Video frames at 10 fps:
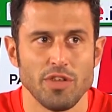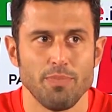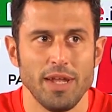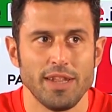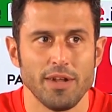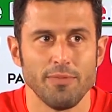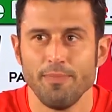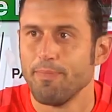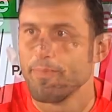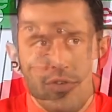aspettano.
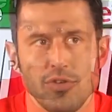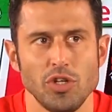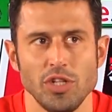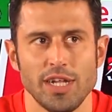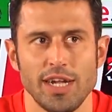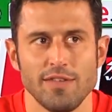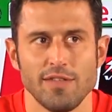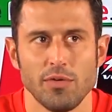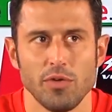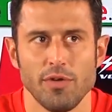Non ci
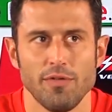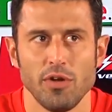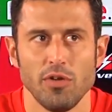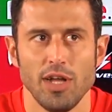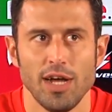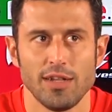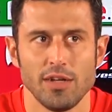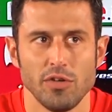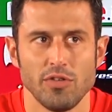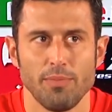interessa quello che fanno gli altri,
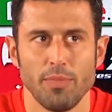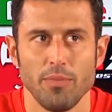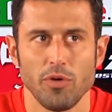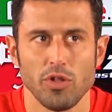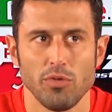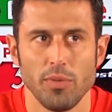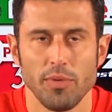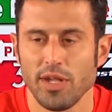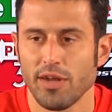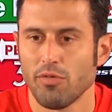noi sappiamo che dobbiamo
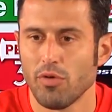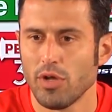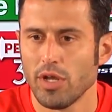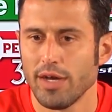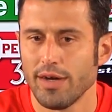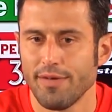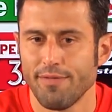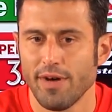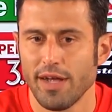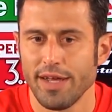andare fuori a,
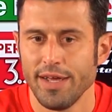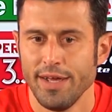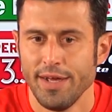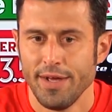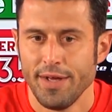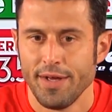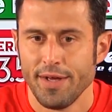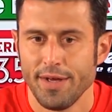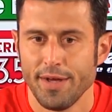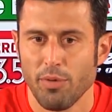fare,
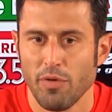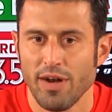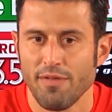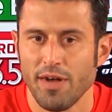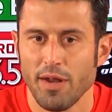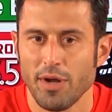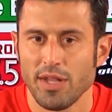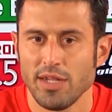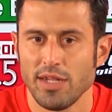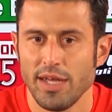eh, a provare a fare
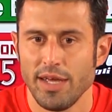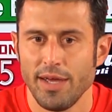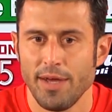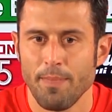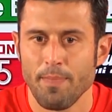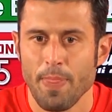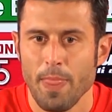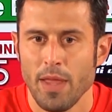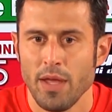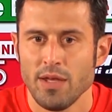partite
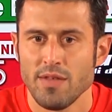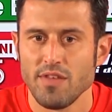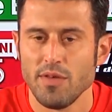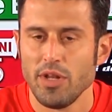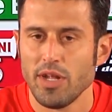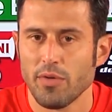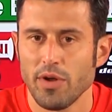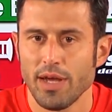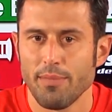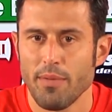simili a
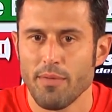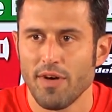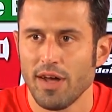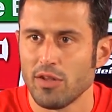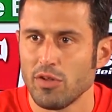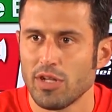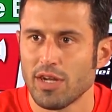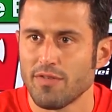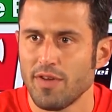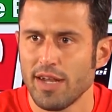quelle che abbiamo fatto in
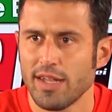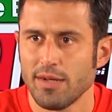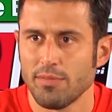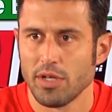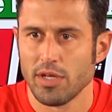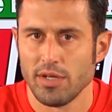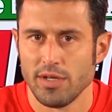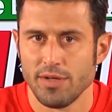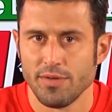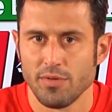trasferta
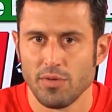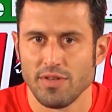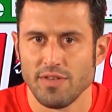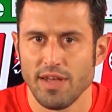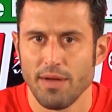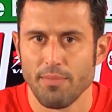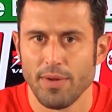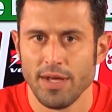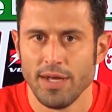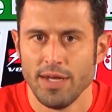perché quasi
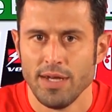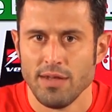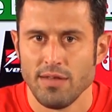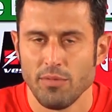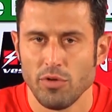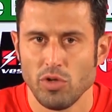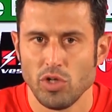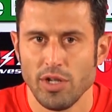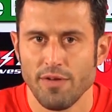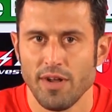sempre siamo
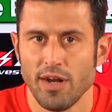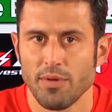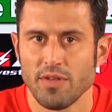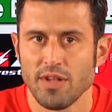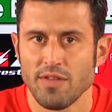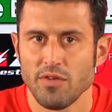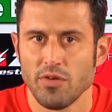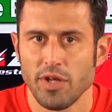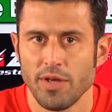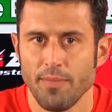riusciti a fare la
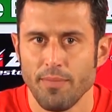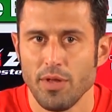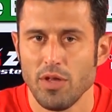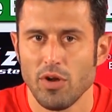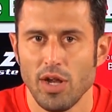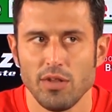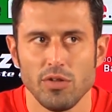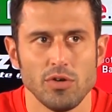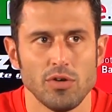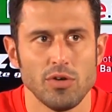prestazione
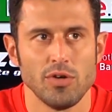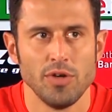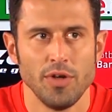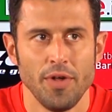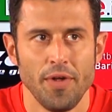migliorando